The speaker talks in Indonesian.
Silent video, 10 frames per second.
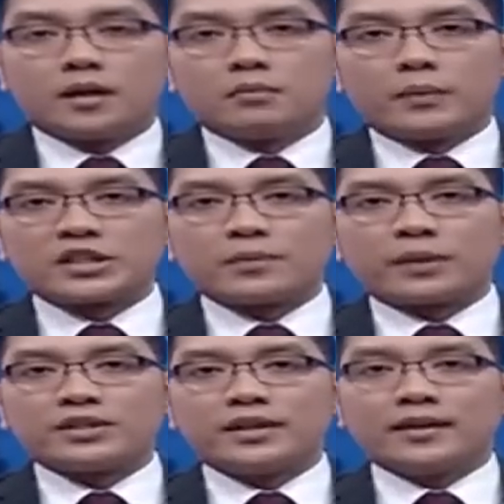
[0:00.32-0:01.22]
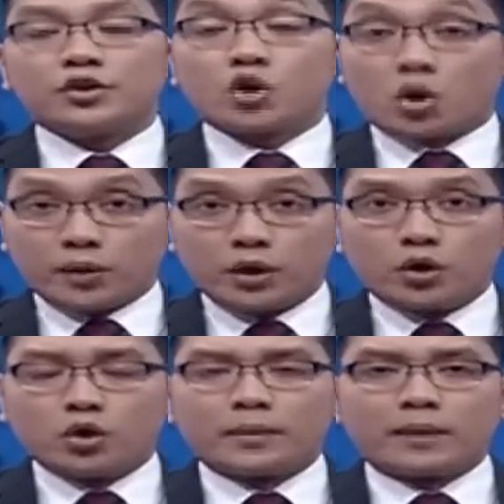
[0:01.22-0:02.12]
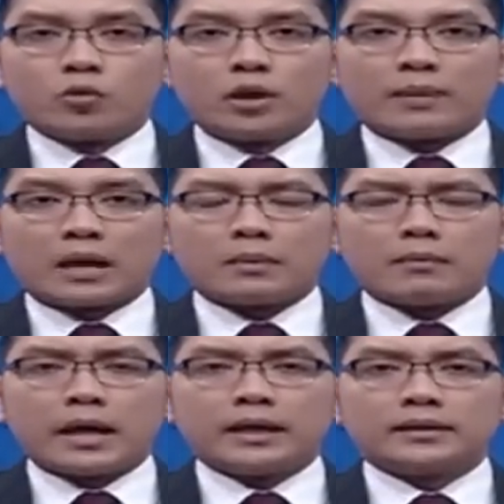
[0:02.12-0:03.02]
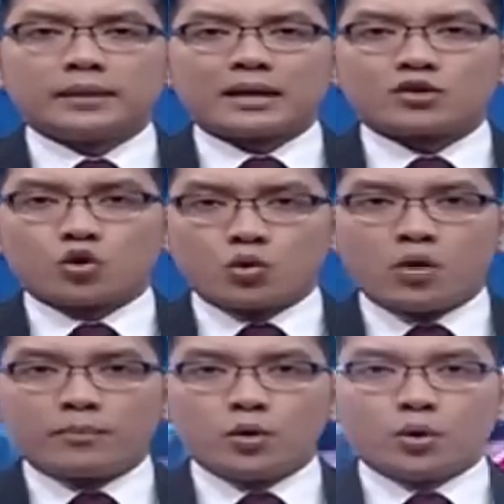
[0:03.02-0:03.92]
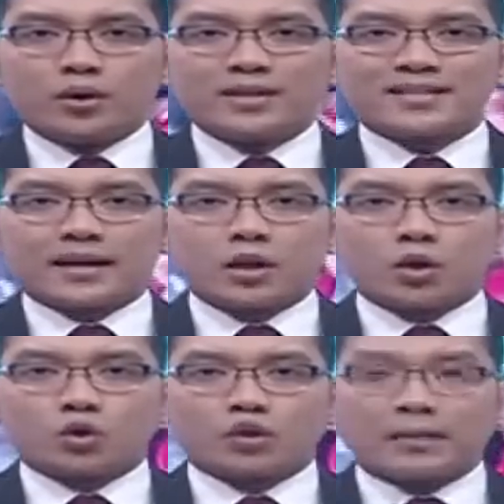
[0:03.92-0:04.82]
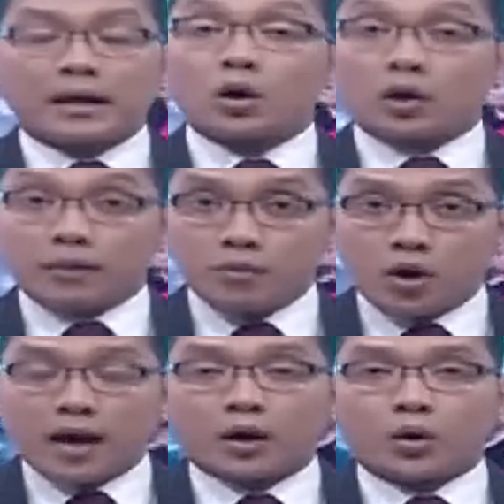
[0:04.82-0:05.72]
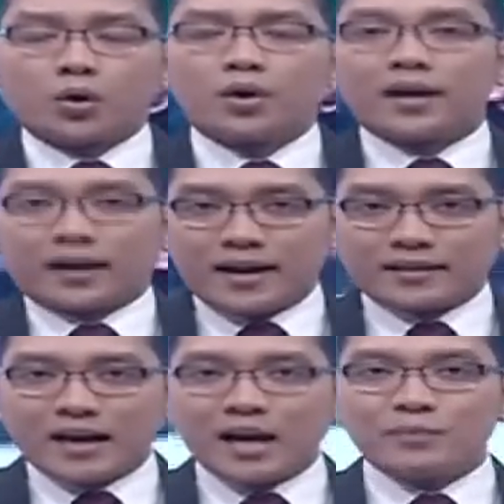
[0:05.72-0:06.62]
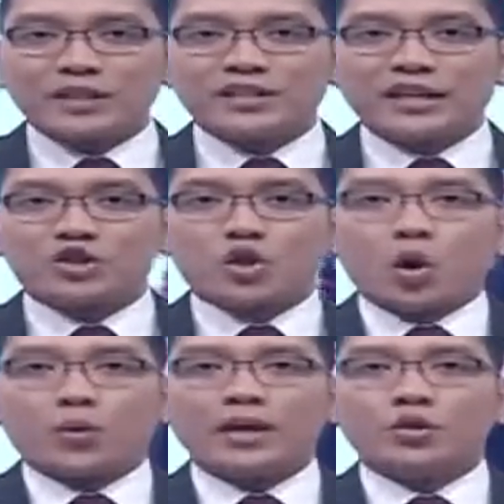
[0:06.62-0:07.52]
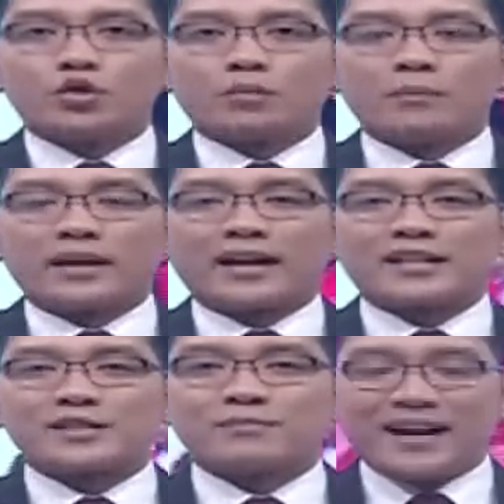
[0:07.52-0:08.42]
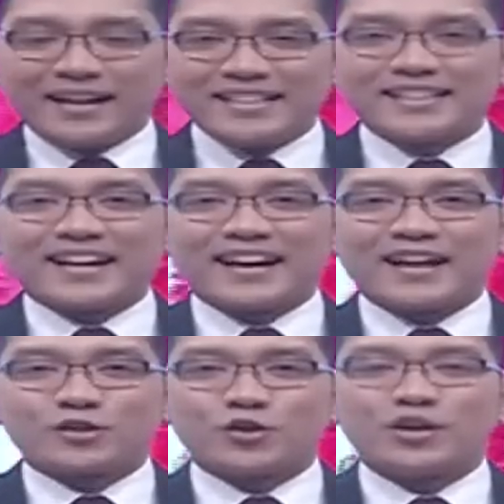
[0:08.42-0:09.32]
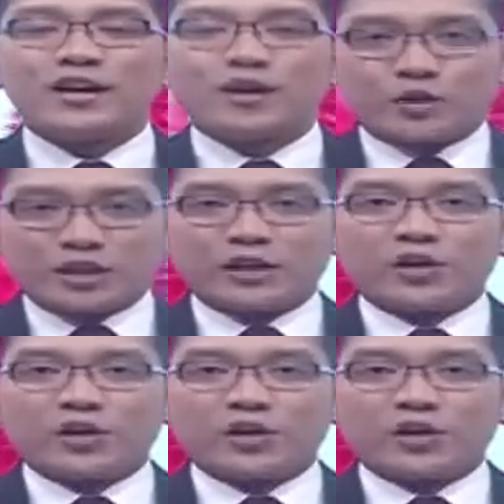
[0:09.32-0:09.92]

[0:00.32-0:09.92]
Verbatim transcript: Pemirsa Presiden Joko Widodo menemui para pemain timnas U20 di Stadion Utama Gelora Bung Karno. Kedatangan Presiden Jokowi untuk memberikan semangat secara langsung usai